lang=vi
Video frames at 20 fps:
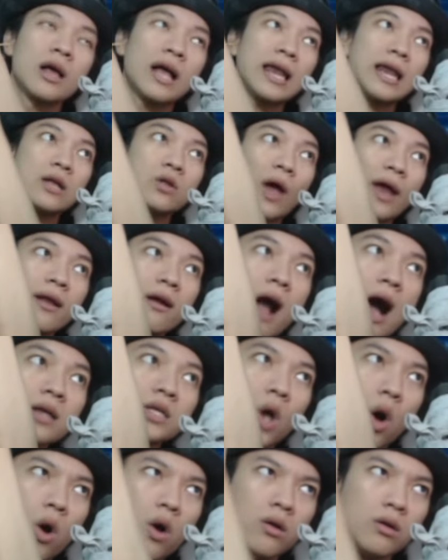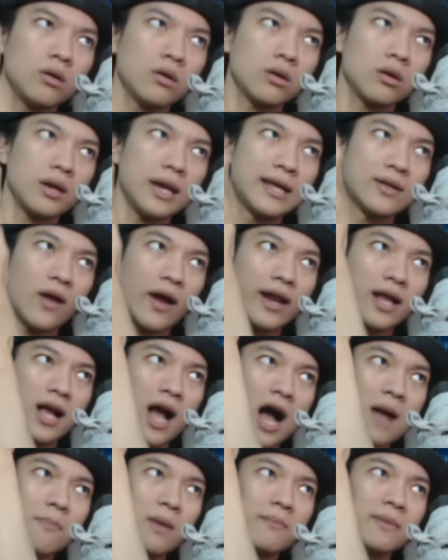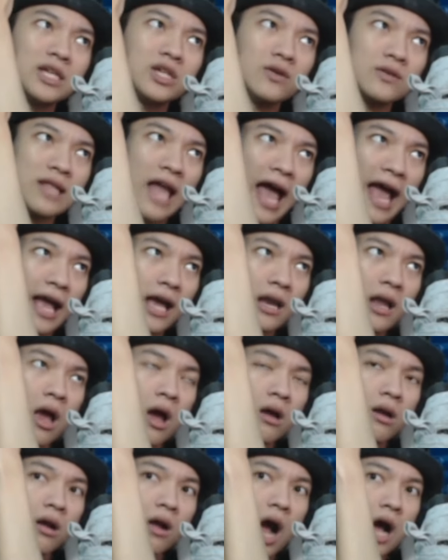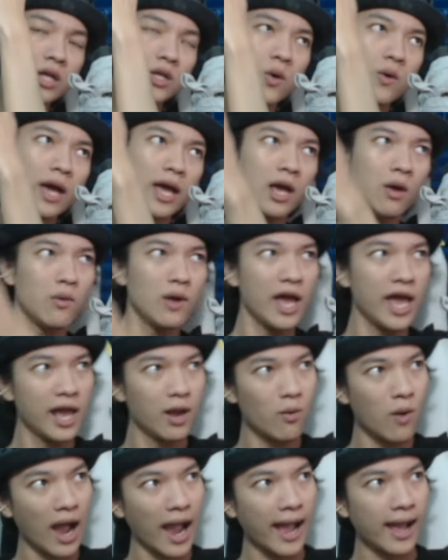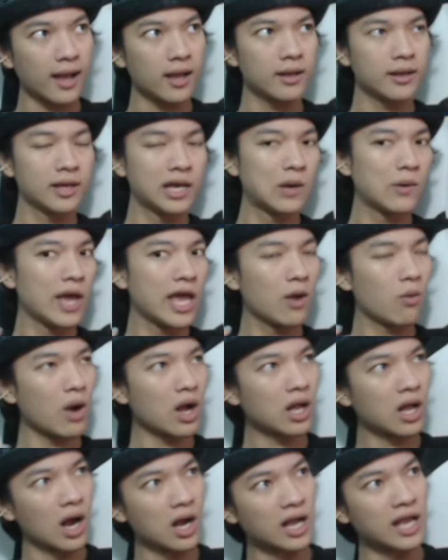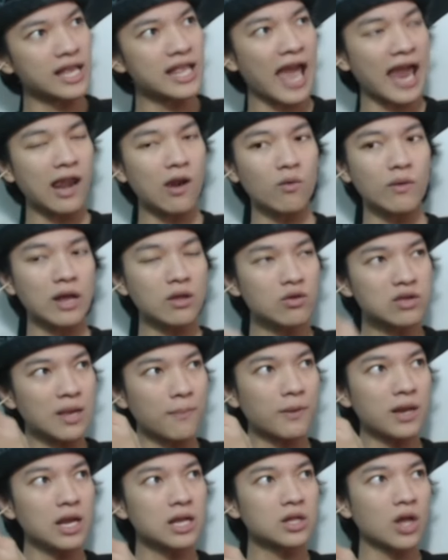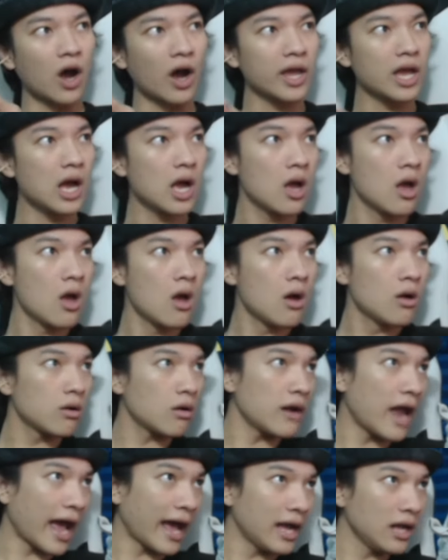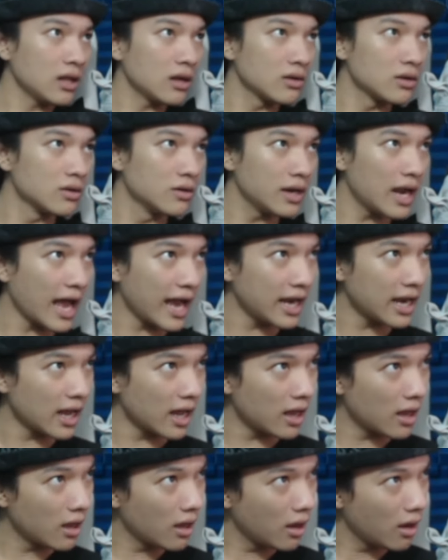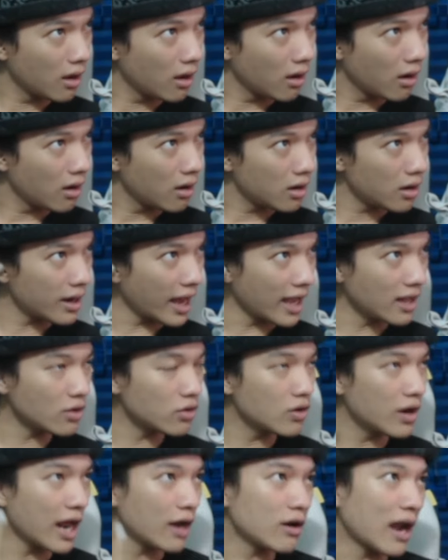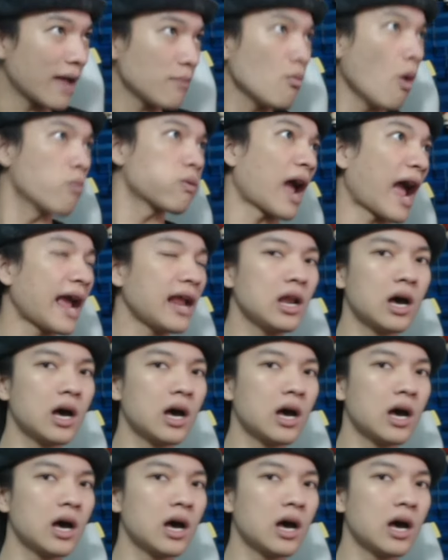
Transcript: Cái điện thoại nó gớt xuống. Cái điện thoại nó gớt, mình bị trượt tay á, nó gớt xuống cái Hiếu nghiêng qua. Hiếu nghiêng qua cực kỳ nhanh luôn để tôi chụp cái điện thoại á. Nó đẩy từ dưới đây nè. Nó đẩy từ dưới đây, nó đẩy một cái